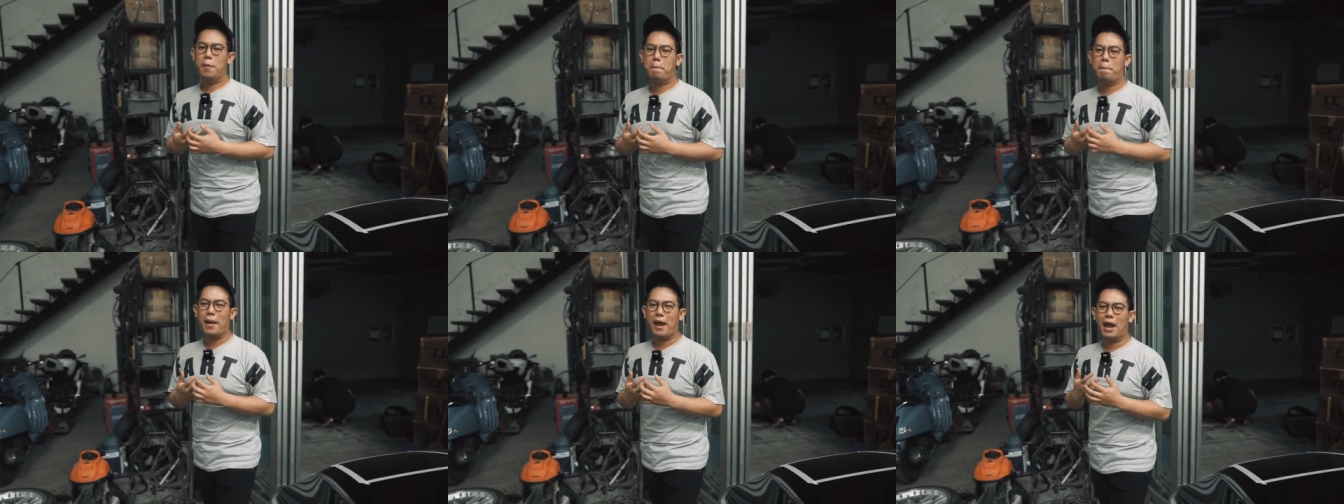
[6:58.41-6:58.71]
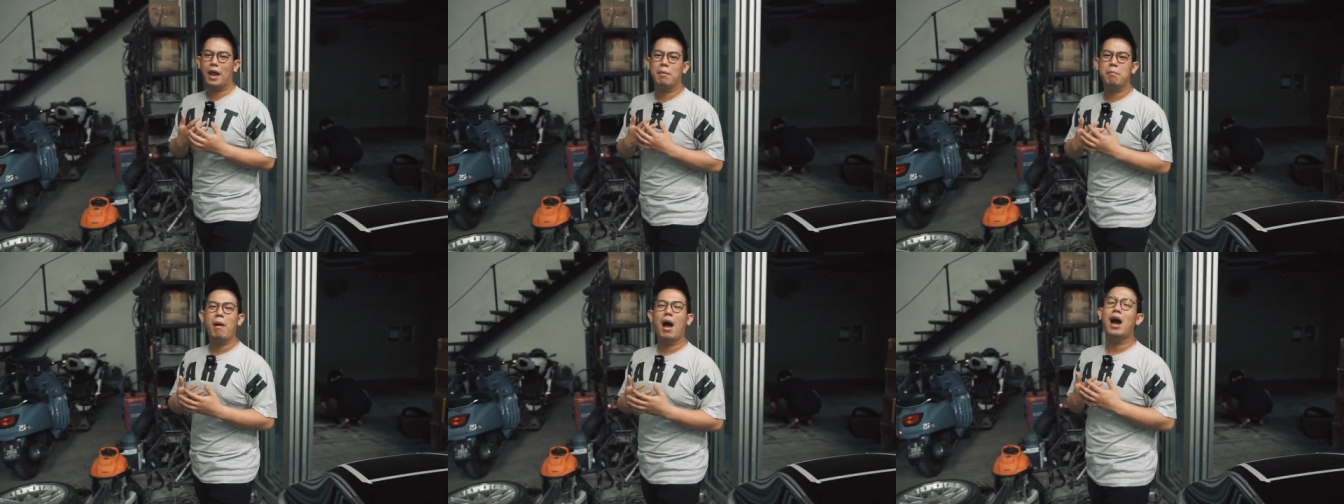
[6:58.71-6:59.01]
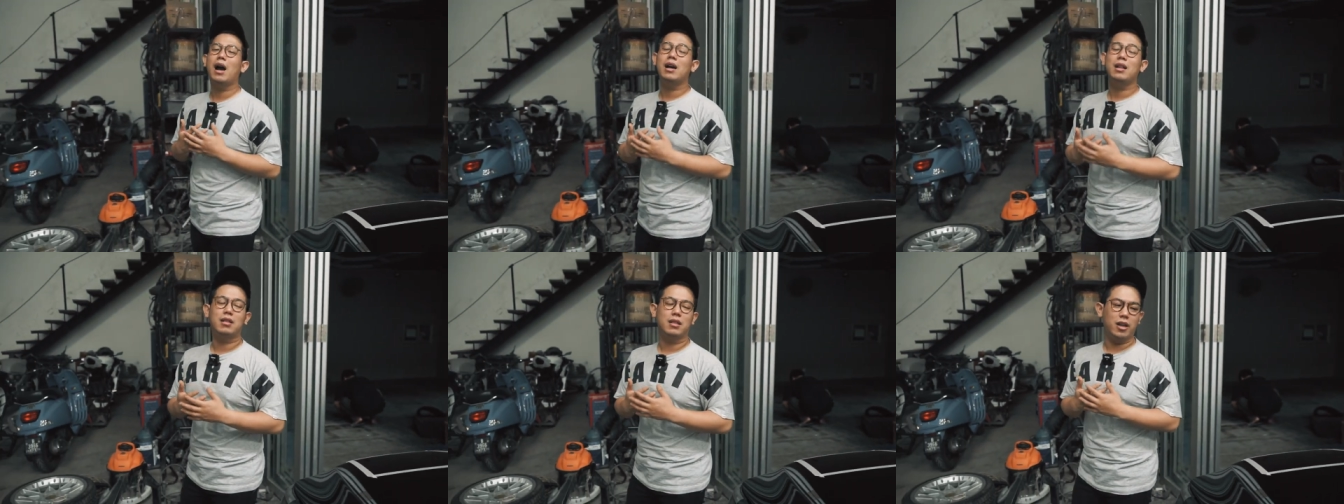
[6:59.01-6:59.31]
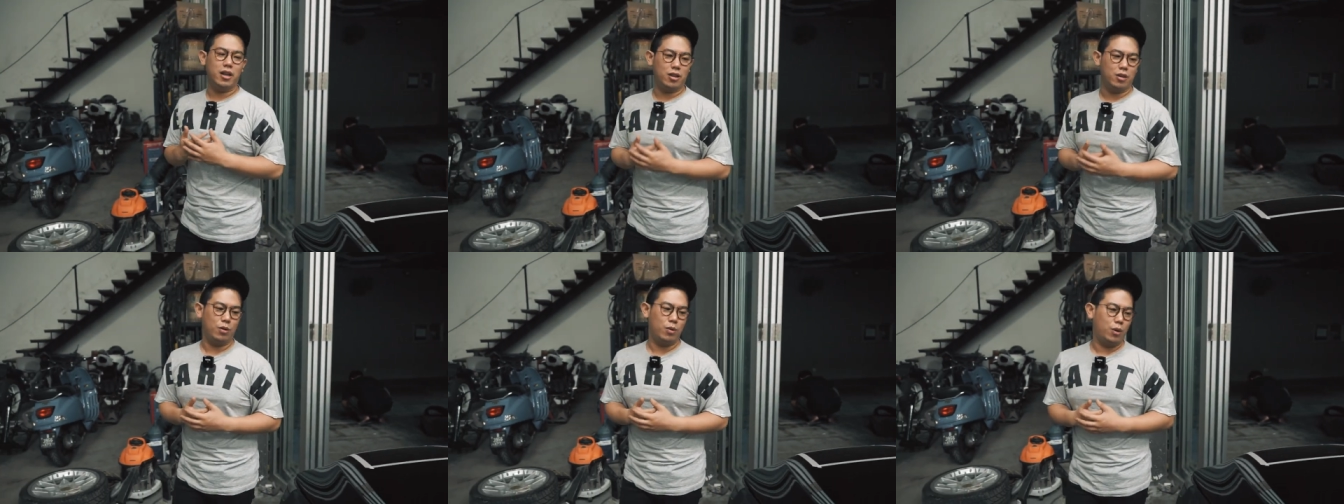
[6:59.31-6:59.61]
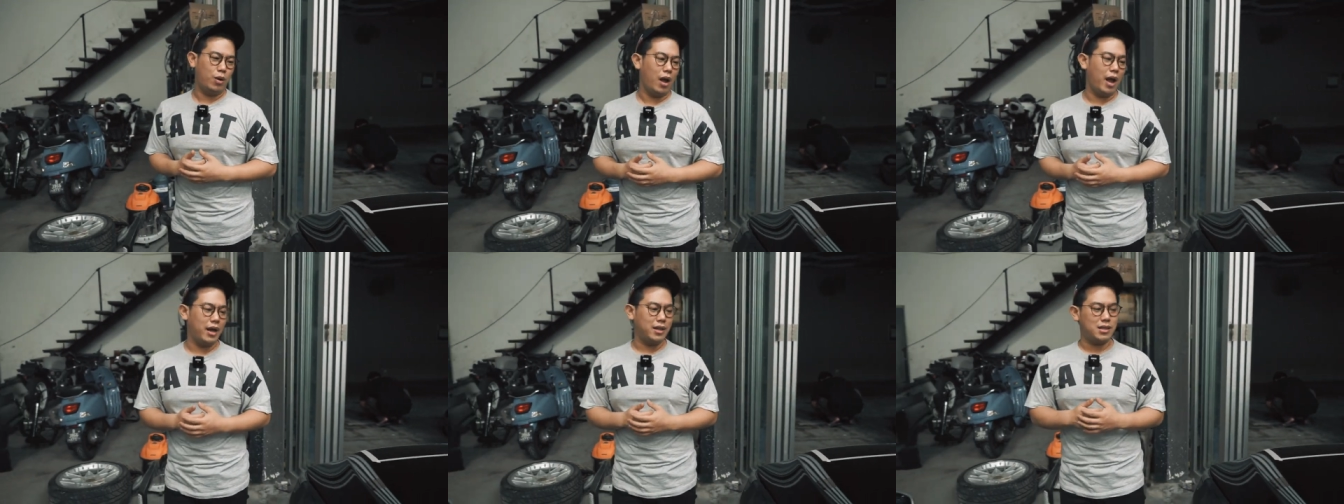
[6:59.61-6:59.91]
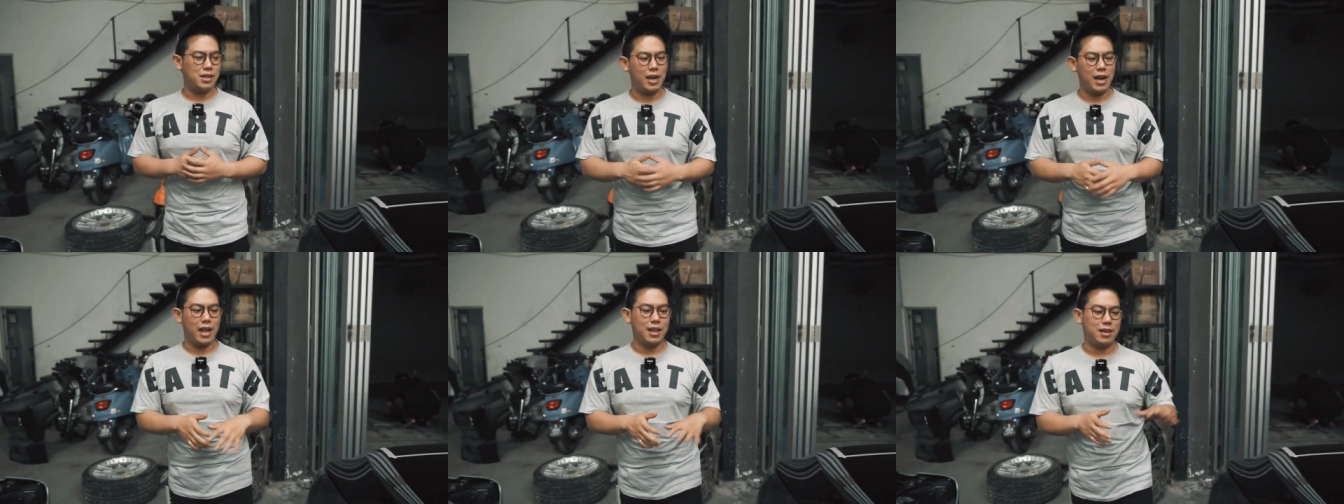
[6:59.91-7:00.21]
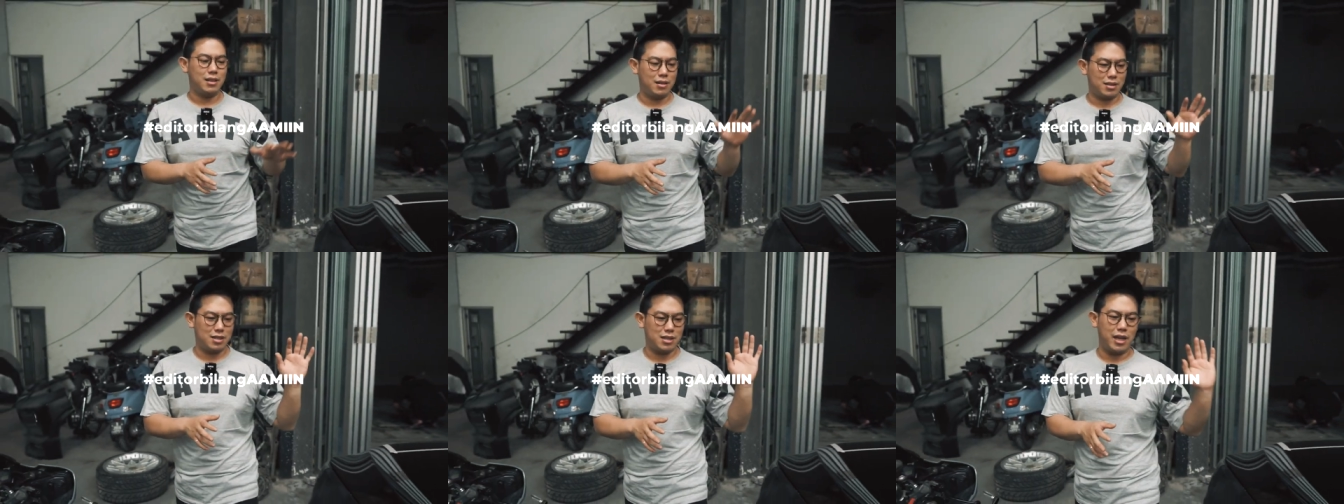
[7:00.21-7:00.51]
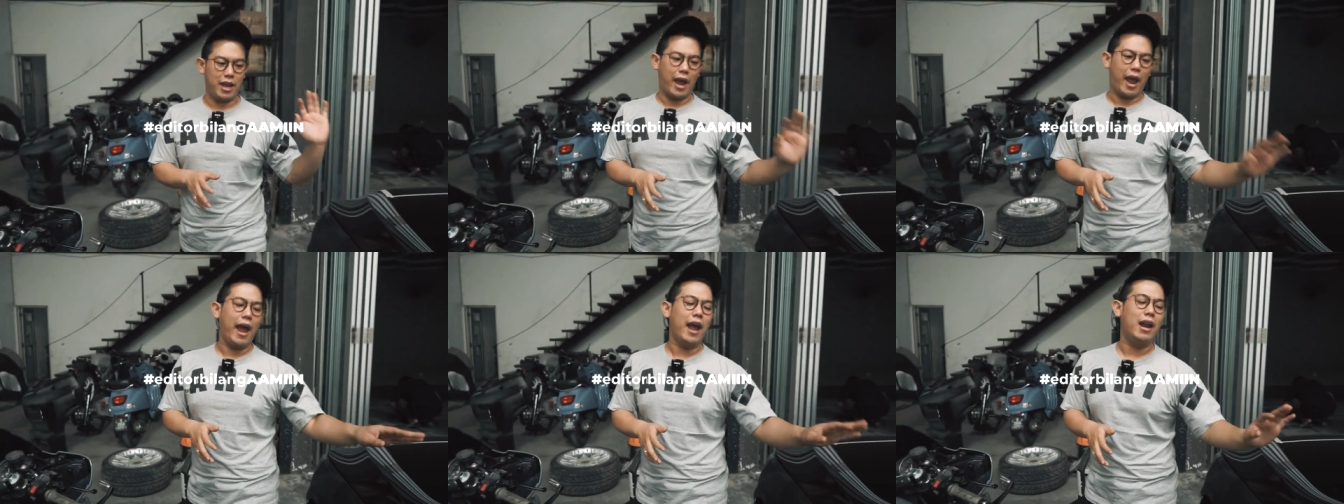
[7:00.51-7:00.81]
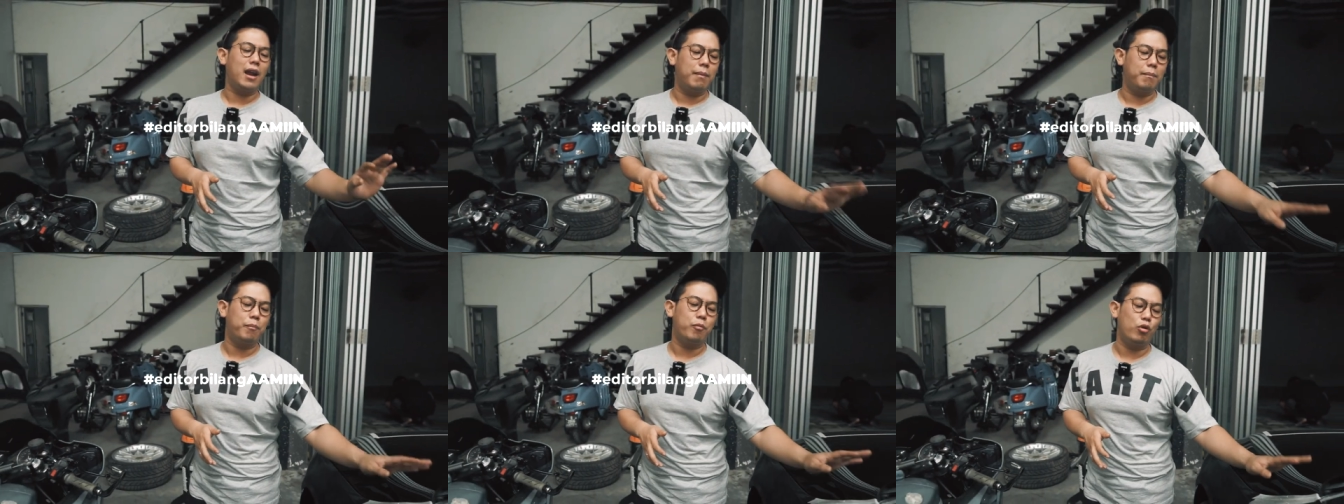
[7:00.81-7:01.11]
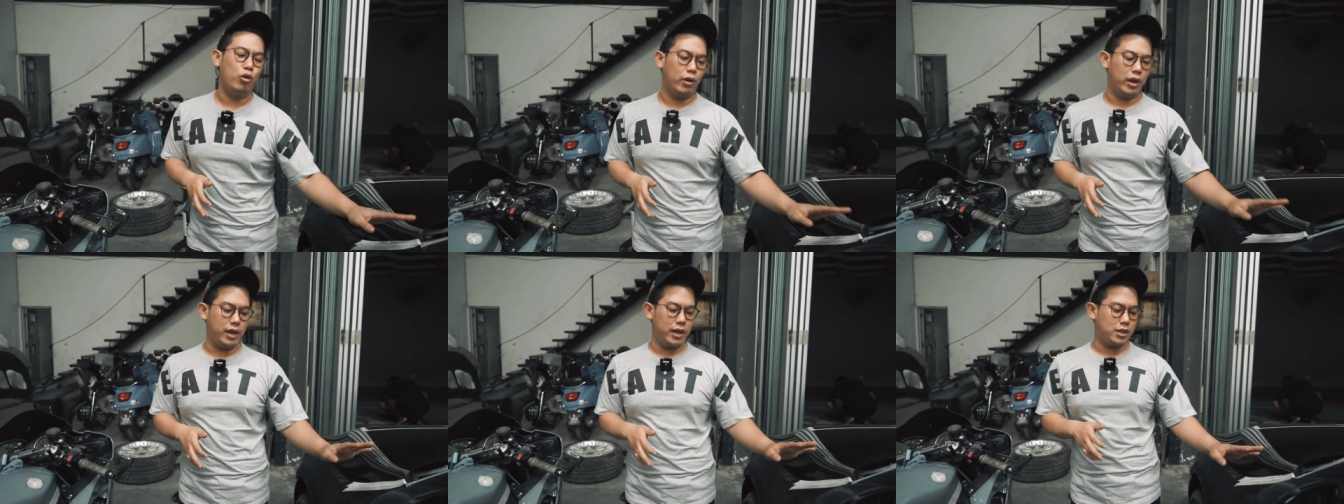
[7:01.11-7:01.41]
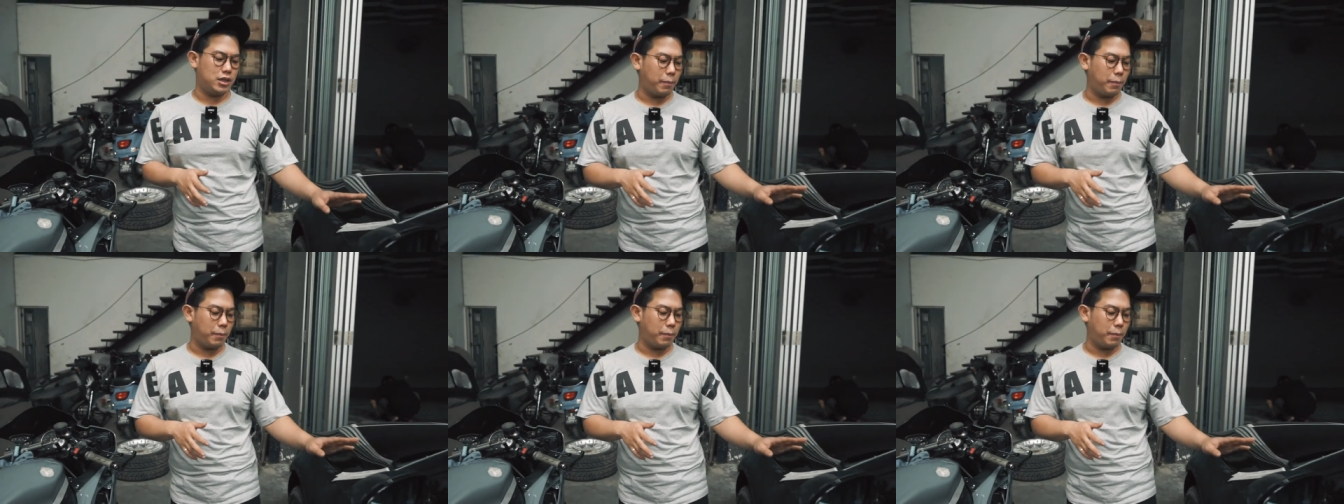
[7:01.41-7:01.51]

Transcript: pengen banget gitu guys ngeliat si E60 ini